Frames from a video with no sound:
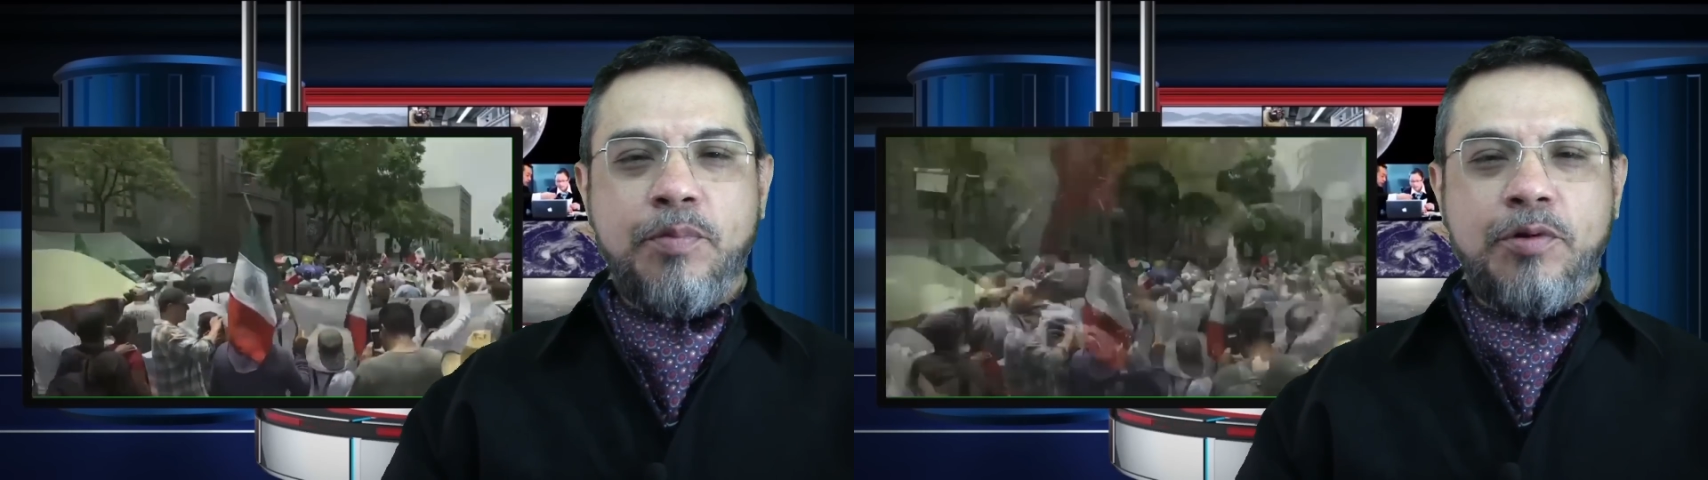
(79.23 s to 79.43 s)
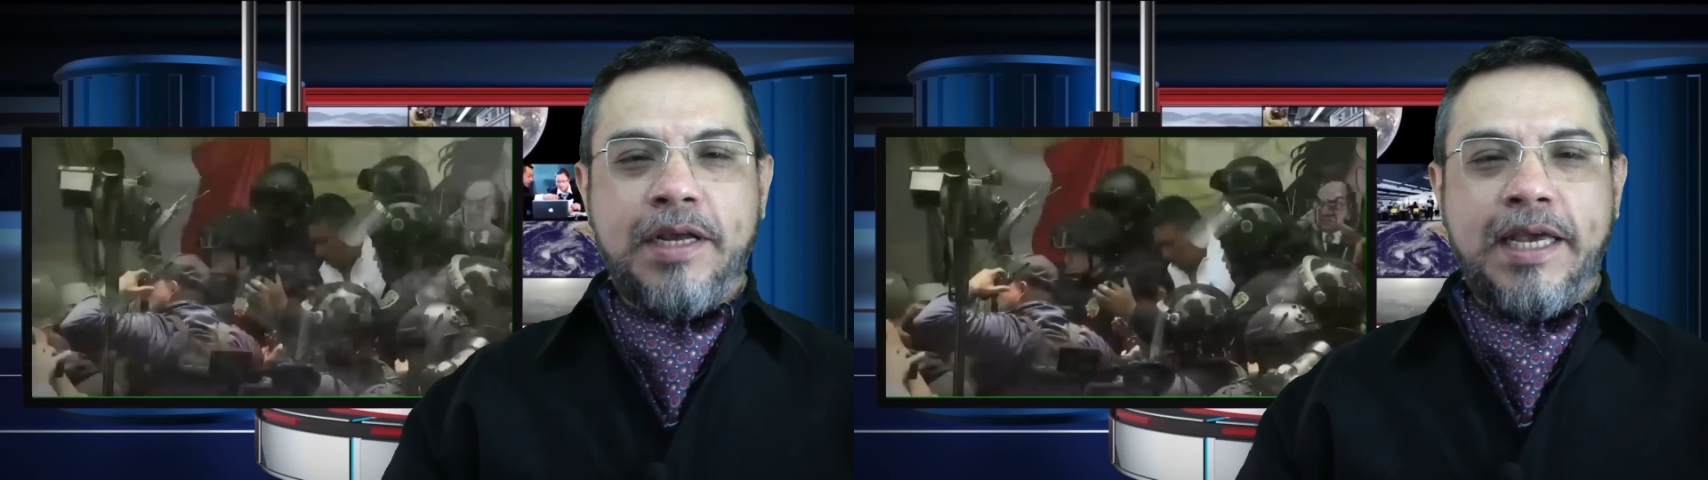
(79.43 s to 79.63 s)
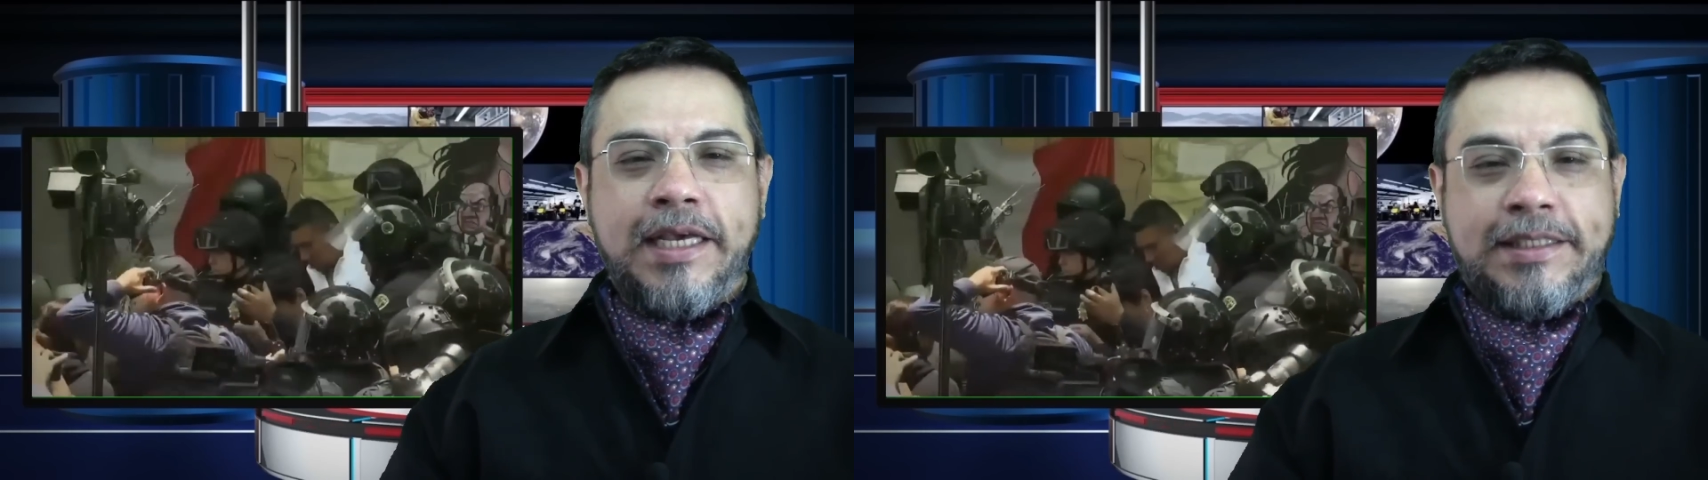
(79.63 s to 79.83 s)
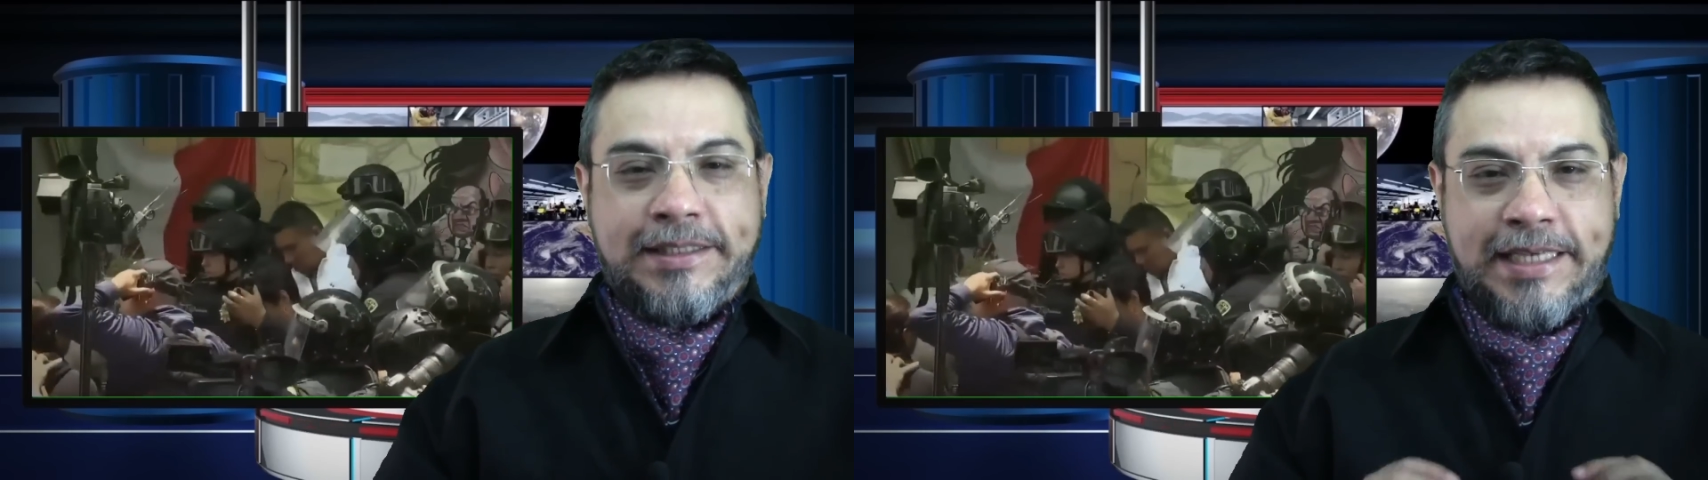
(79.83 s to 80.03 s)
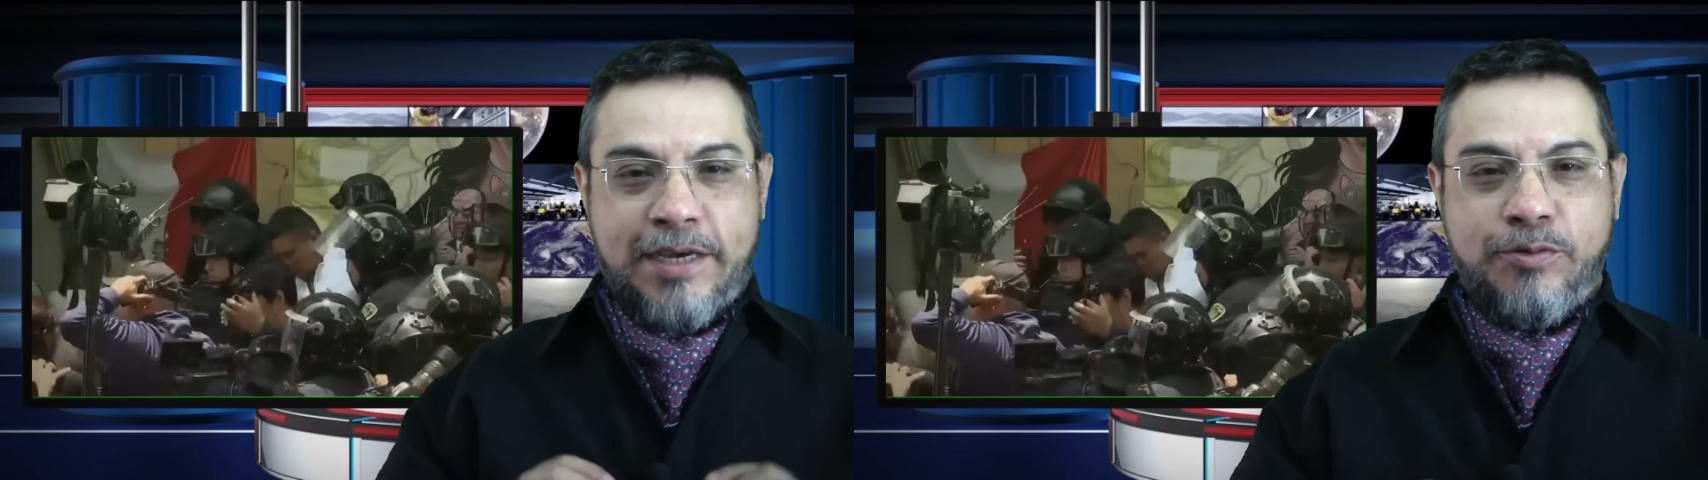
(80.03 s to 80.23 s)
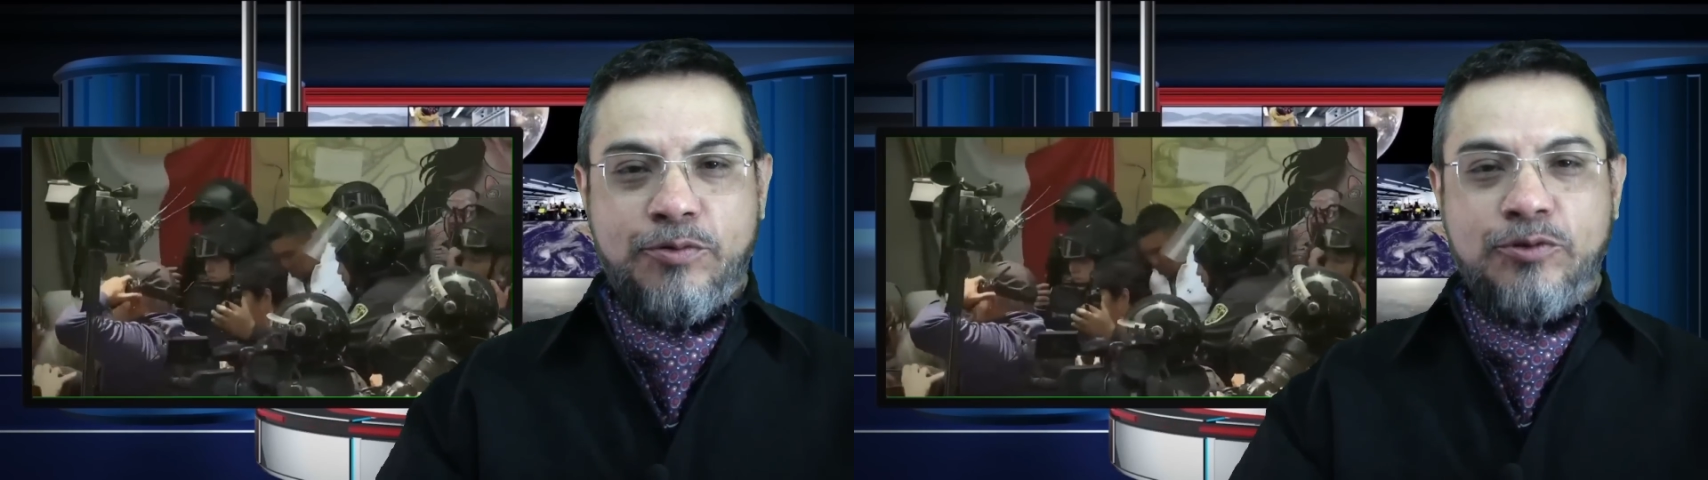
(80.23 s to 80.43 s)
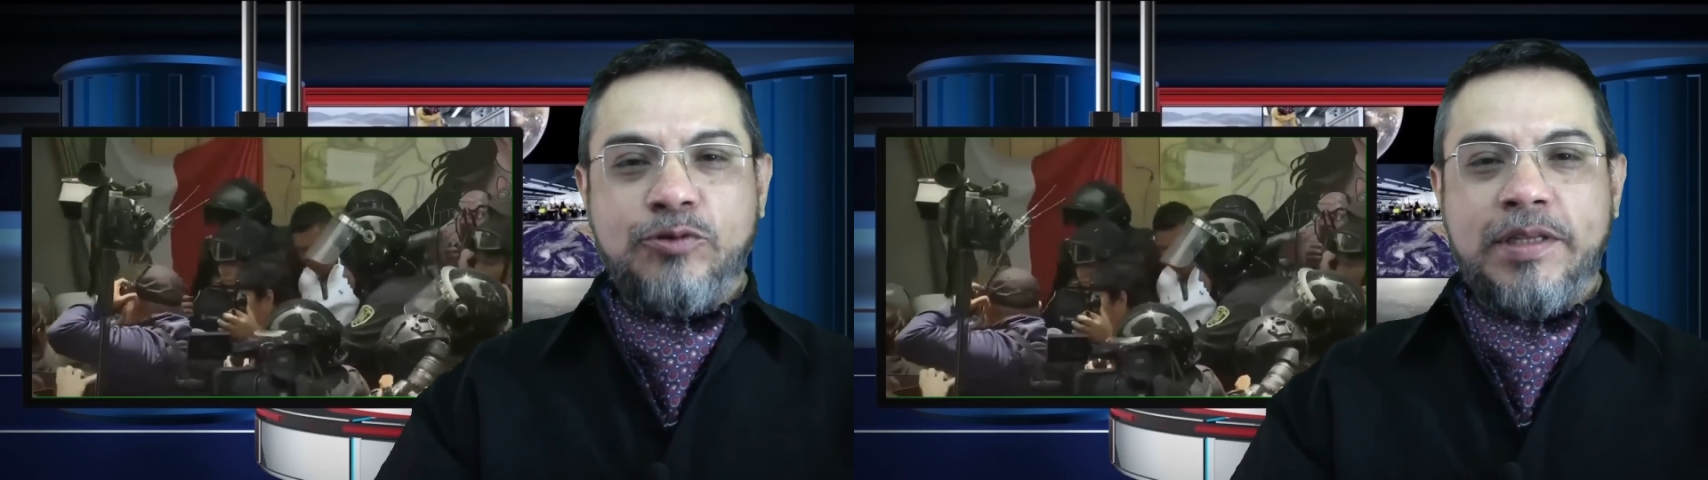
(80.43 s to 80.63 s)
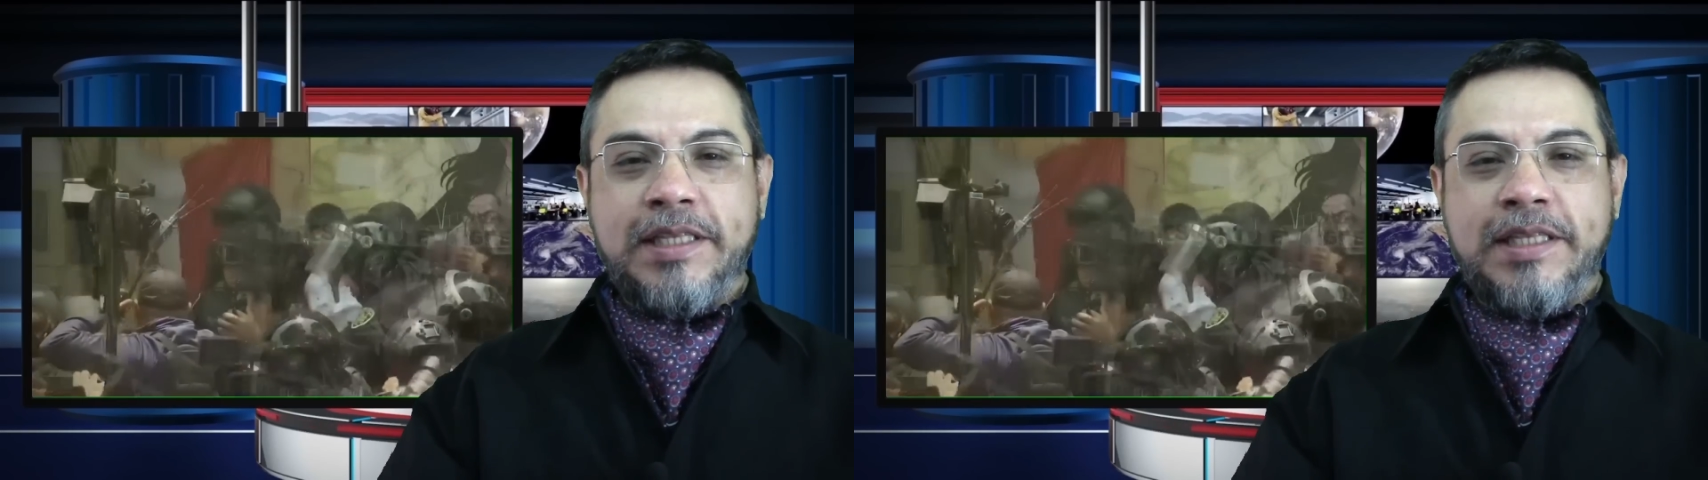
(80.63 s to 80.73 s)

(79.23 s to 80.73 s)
porque, según su